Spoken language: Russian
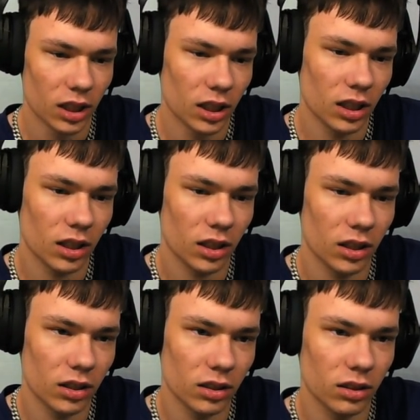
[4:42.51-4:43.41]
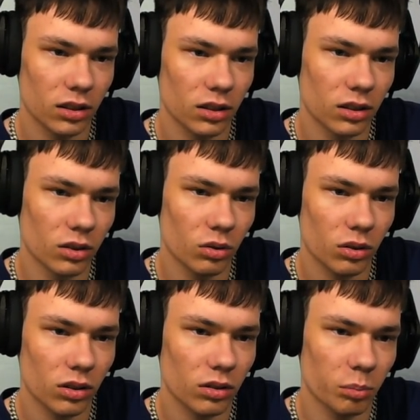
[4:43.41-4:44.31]
Э, но,
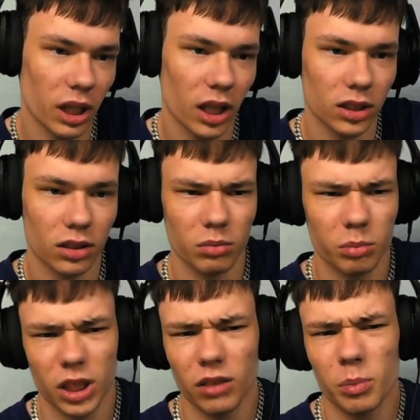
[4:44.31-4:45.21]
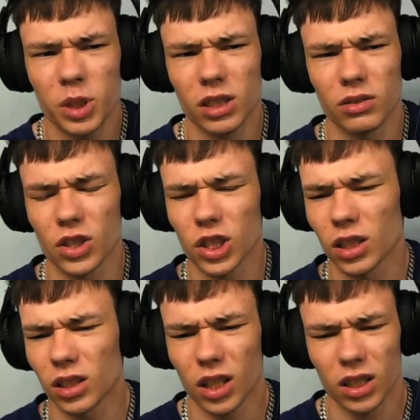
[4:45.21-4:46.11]
блядь, это мне вообще совершенно
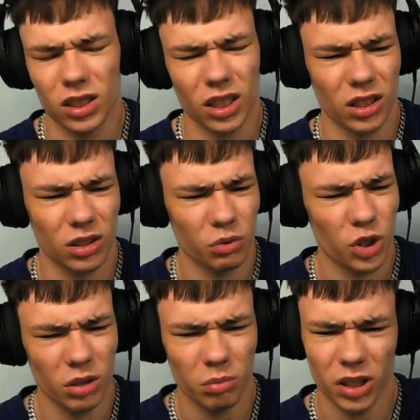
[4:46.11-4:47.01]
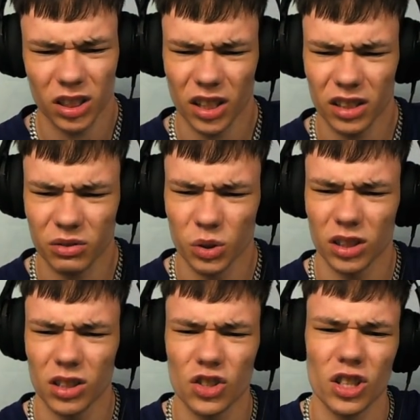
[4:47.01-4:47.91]
не нравится, как это звучит, мне не нравится вот
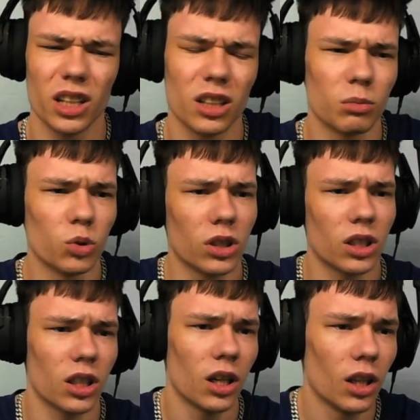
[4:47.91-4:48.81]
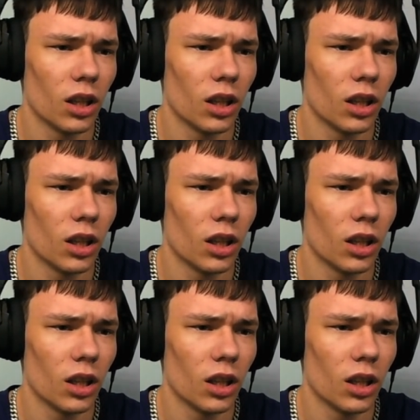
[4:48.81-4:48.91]
этот жанр музыки.